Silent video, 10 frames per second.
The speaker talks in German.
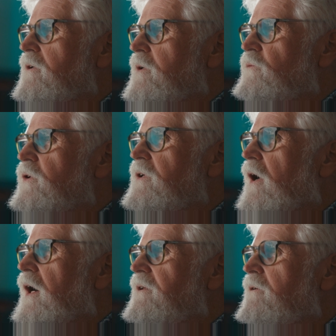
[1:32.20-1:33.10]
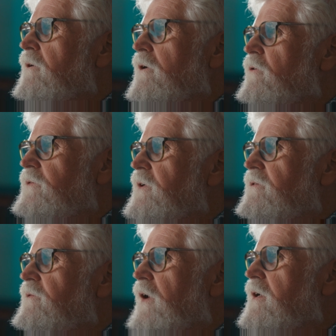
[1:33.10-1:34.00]
dem würde ich raten, auf jeden
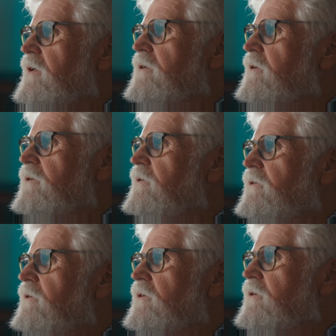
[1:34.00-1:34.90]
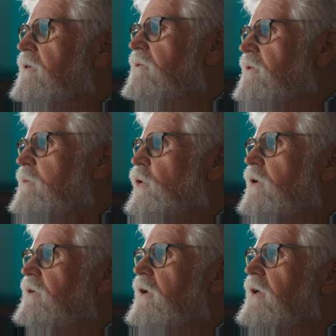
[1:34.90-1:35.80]
Fall äh, die, die
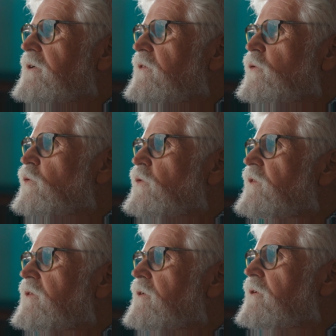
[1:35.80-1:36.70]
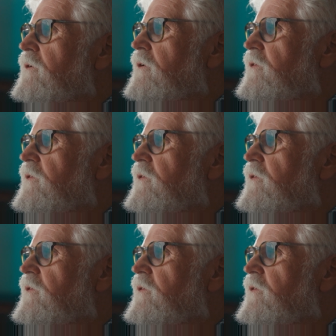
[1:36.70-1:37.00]
Möglichkeit zu nutzen, äh,